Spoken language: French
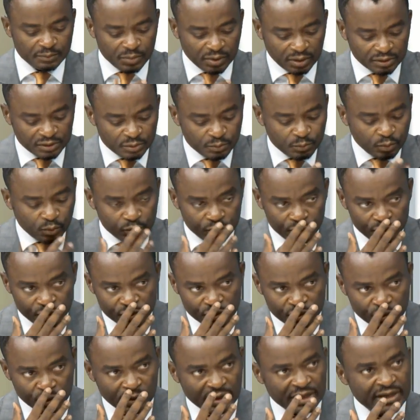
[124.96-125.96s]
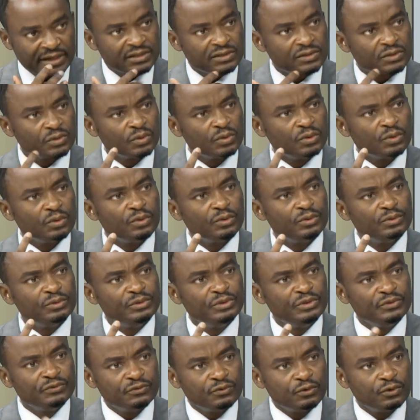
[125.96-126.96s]
plans de production, est-ce qu'au
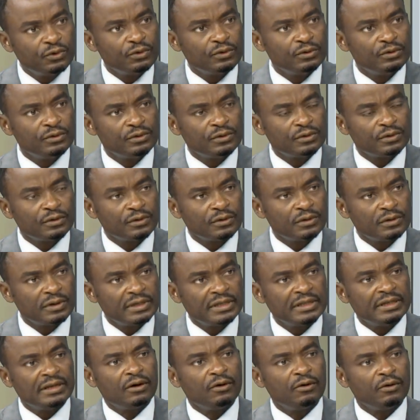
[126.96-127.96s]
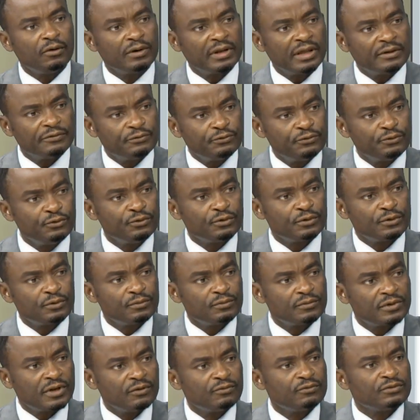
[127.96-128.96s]
niveau, euh, et là on l'a vu
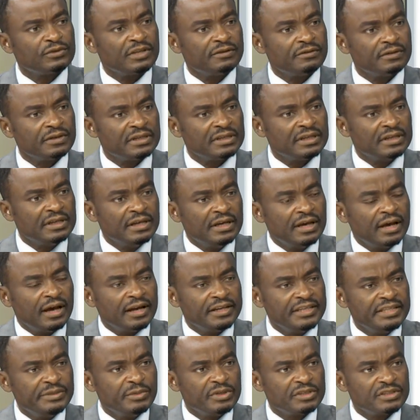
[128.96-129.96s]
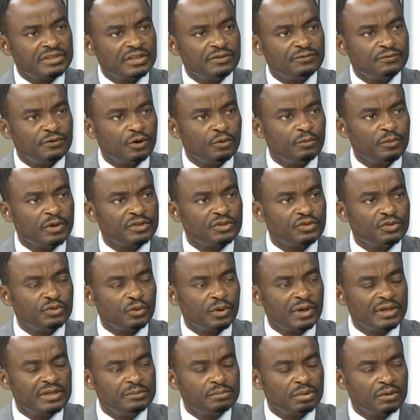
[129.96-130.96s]
quand vous avez animé cette
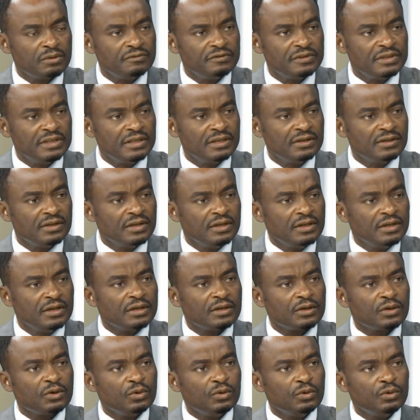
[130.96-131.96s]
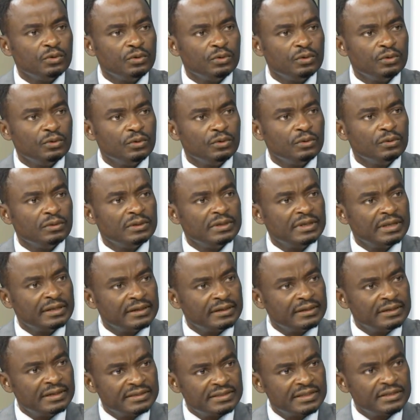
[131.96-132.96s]
formation à Libreville, que
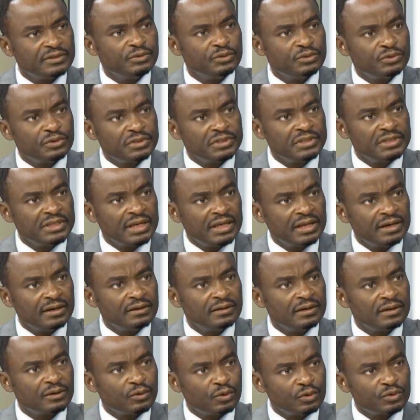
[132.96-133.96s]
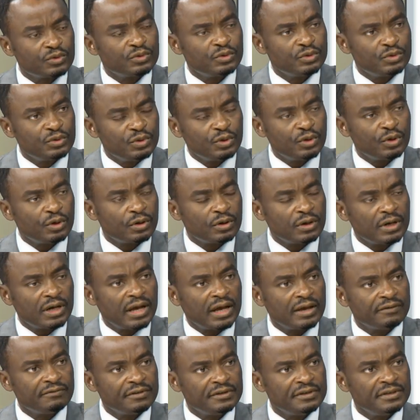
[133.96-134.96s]
les, industriels, les constructeurs
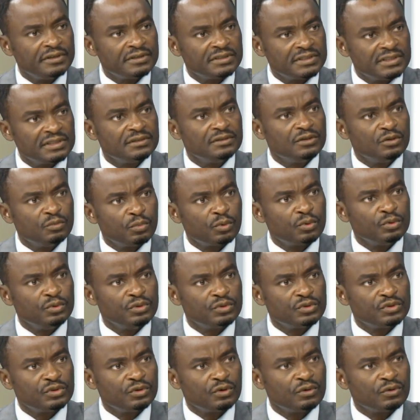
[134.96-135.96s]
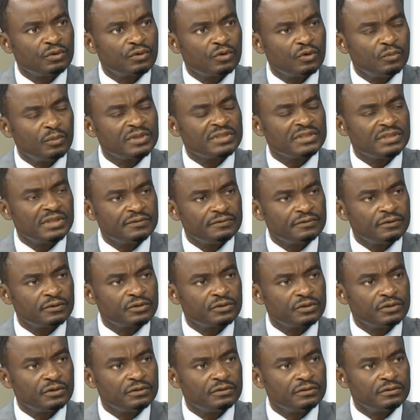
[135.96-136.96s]
avaient des cycles de production. Comment cela
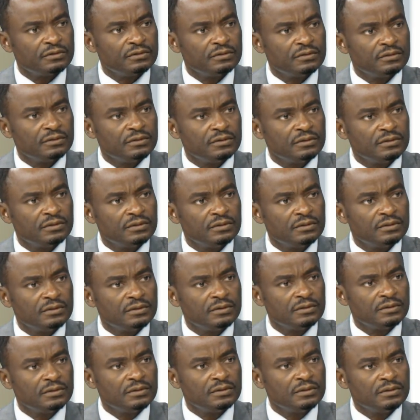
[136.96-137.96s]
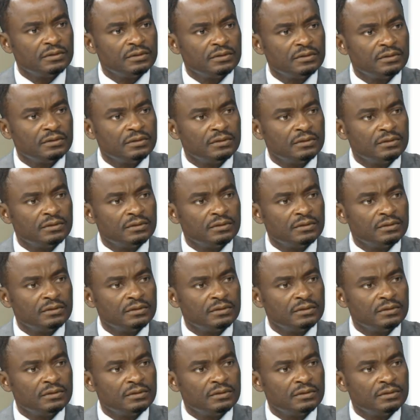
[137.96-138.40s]
fonctionne ben,